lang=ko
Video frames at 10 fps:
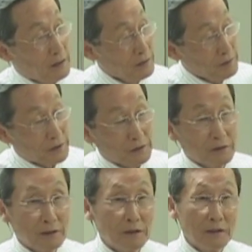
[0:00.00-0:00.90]
그러면
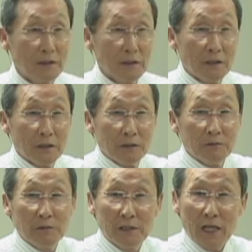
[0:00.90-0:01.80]

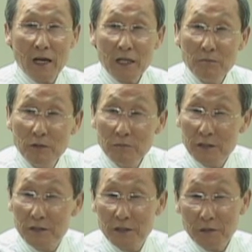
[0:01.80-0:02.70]
우리 사람 몸에
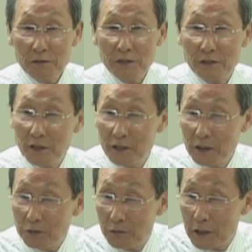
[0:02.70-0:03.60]
실제로
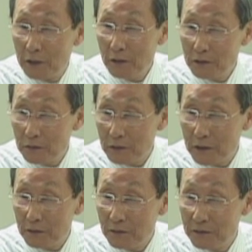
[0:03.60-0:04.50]
전기가 통해요, 안
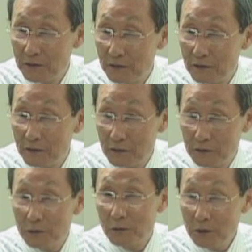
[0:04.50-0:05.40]
통해요?
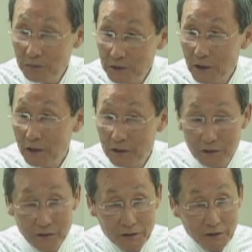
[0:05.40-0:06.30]
통합니다.
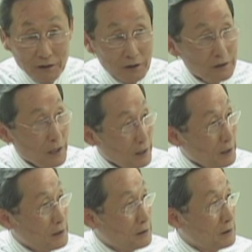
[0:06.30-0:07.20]

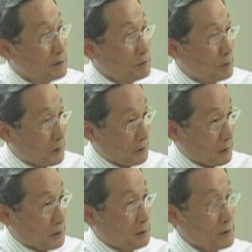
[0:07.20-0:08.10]
살아있는
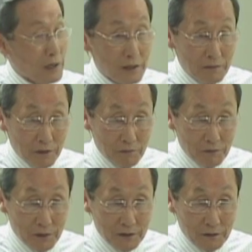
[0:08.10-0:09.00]
모든 사람의
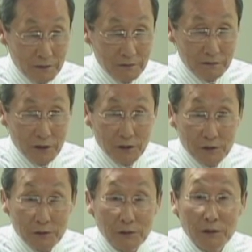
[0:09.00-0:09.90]
몸에서는
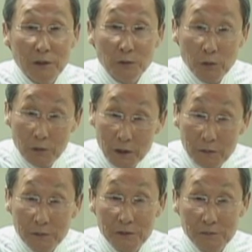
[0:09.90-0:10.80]
전기가
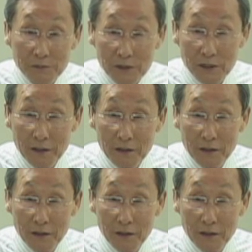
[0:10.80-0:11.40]
통하고 있습니다.